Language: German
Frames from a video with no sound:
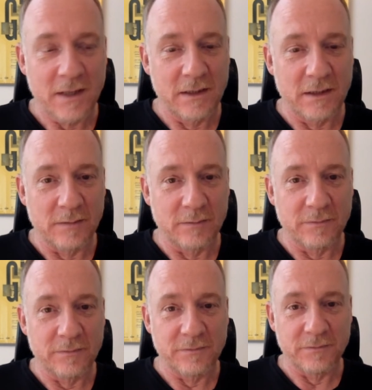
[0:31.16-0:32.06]

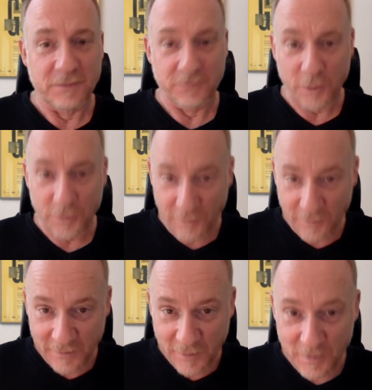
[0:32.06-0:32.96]
Ähm, wir freuen uns auch
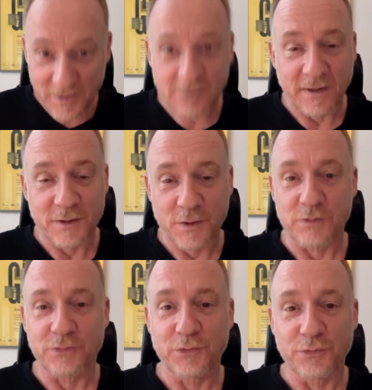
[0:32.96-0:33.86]
sehr über die
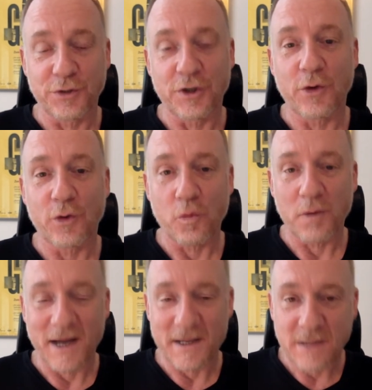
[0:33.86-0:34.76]
2500 Euro
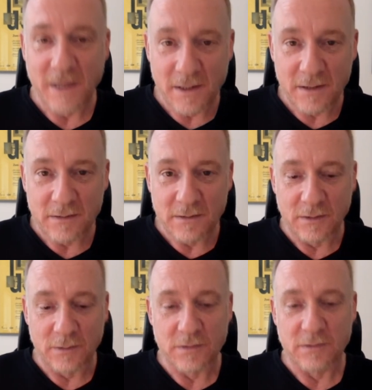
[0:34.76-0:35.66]
Preisgeld,
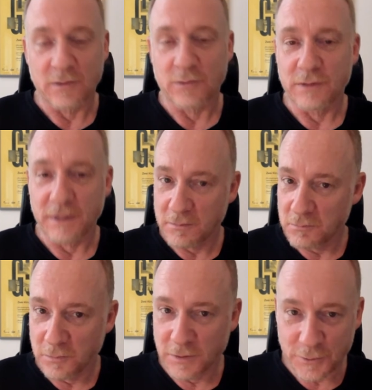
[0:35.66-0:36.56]
die uns natürlich
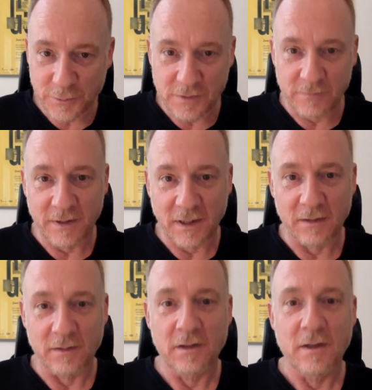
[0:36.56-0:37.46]
unterstützen
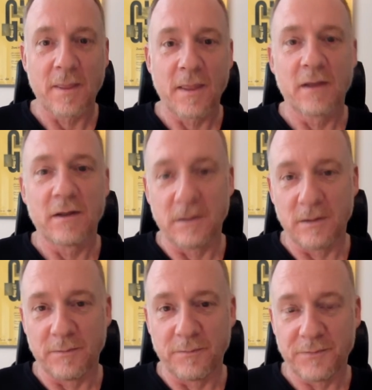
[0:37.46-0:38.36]
werden,
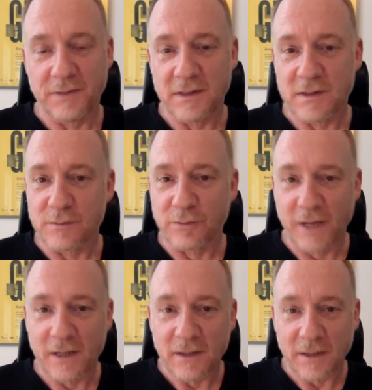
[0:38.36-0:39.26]
ähm, die nächsten
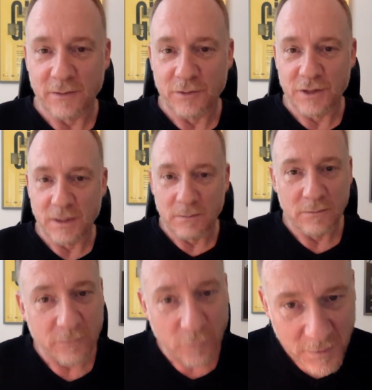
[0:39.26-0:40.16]
Projekte anzuschieben,
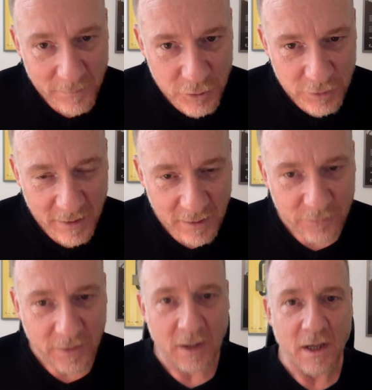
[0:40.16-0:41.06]
womit wir schon
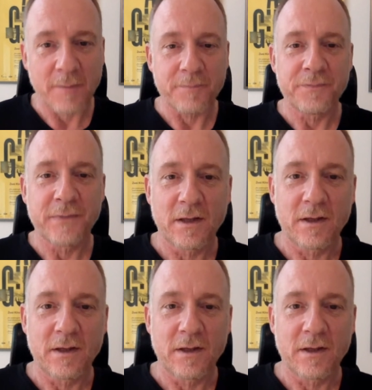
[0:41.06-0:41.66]
angefangen haben.